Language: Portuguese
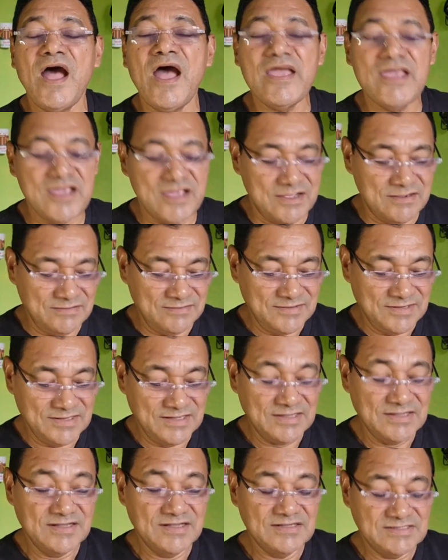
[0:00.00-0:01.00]
Aí,
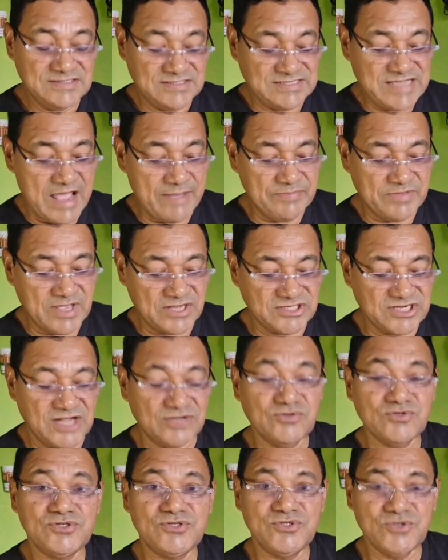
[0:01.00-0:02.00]
sabe quem
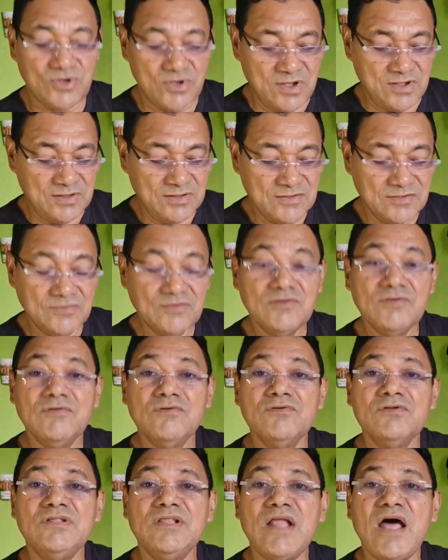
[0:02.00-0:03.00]
já anunciou?
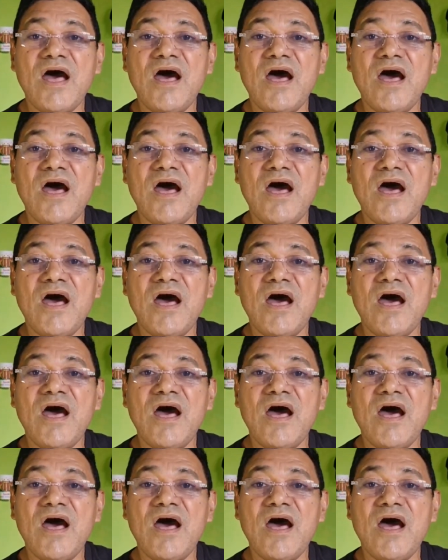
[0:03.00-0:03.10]
O